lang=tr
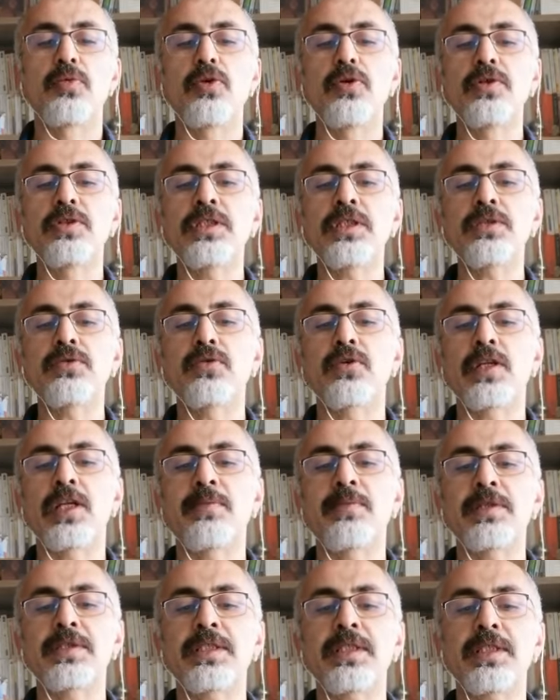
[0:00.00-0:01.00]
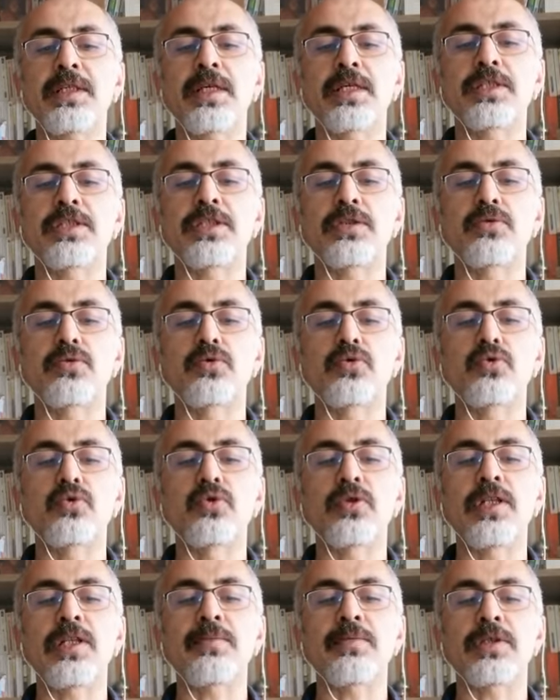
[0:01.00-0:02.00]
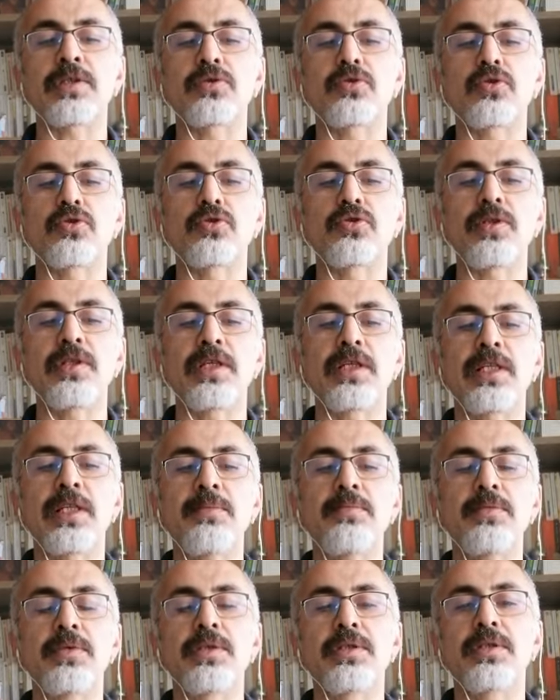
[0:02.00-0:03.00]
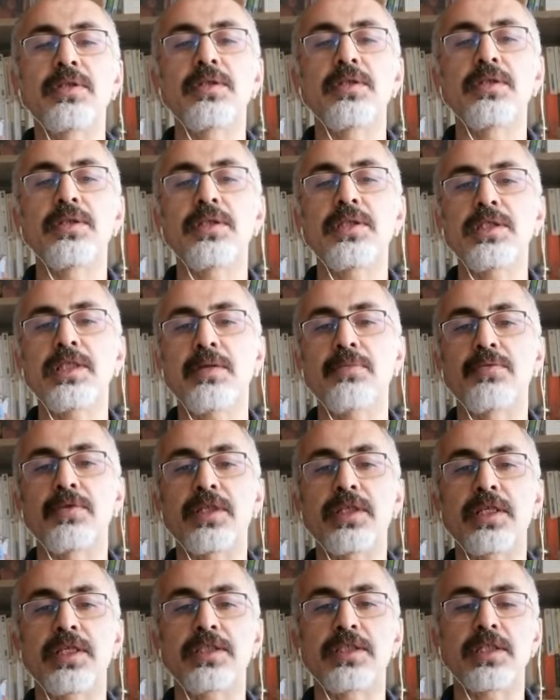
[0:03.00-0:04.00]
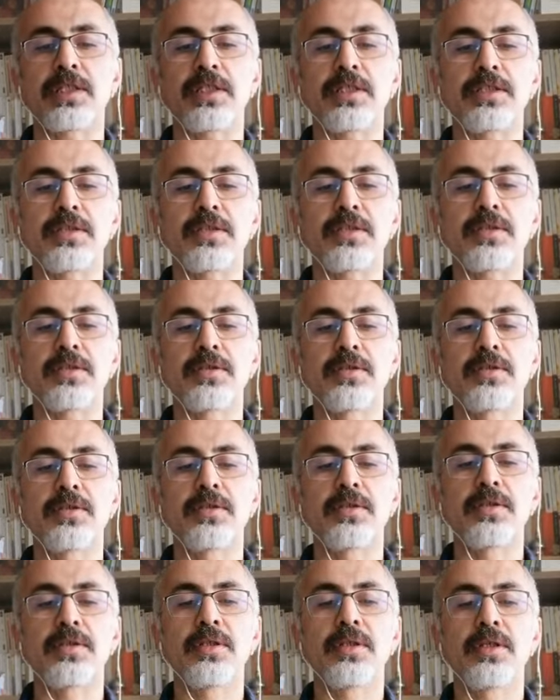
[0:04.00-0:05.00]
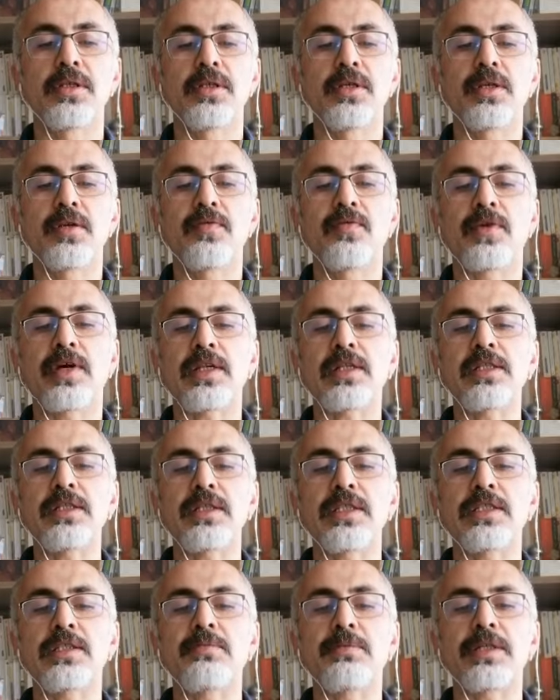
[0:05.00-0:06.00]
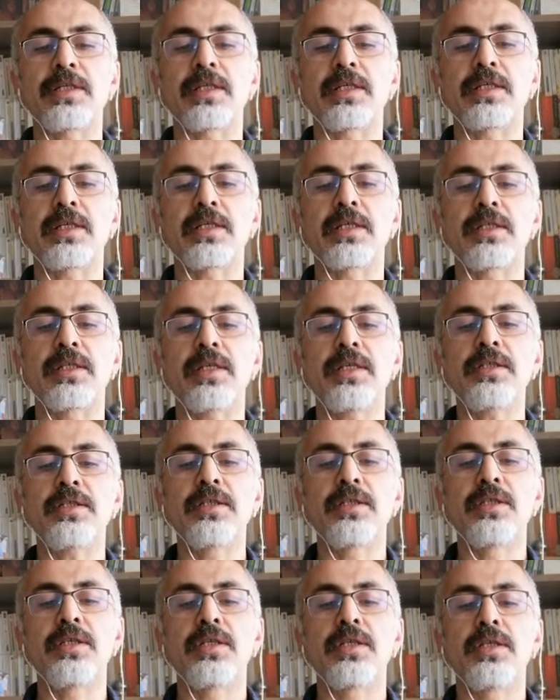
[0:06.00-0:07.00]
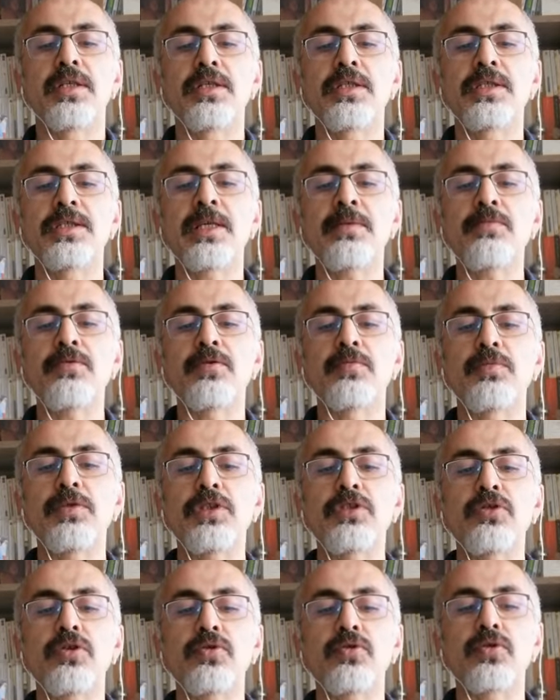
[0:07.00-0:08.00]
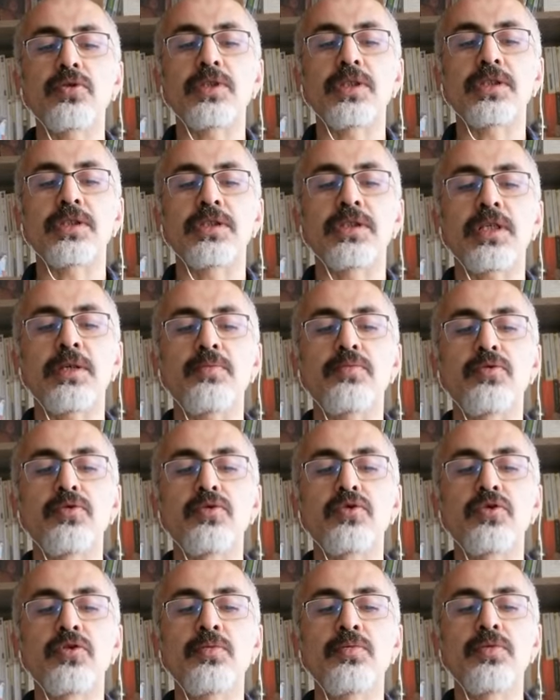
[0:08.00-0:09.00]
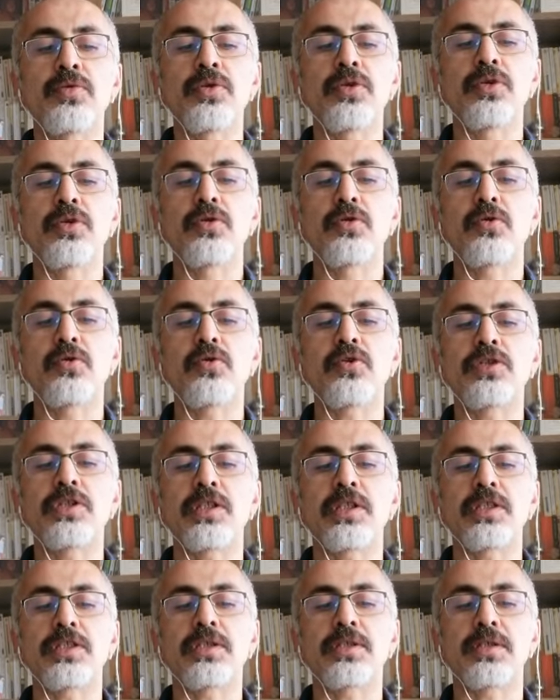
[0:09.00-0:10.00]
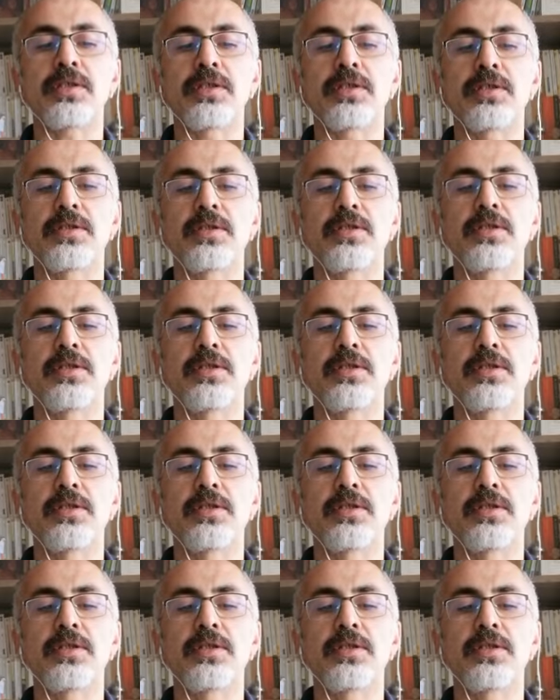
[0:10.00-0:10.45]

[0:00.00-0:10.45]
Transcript: Polisin zorlamasına karşın durdurulamayan coşkulu eylem İstanbul'da gerçekleşti. Farklı kesimlerden kadınlar İstanbul'un birçok noktasında buluşup yürüyüşe geçti.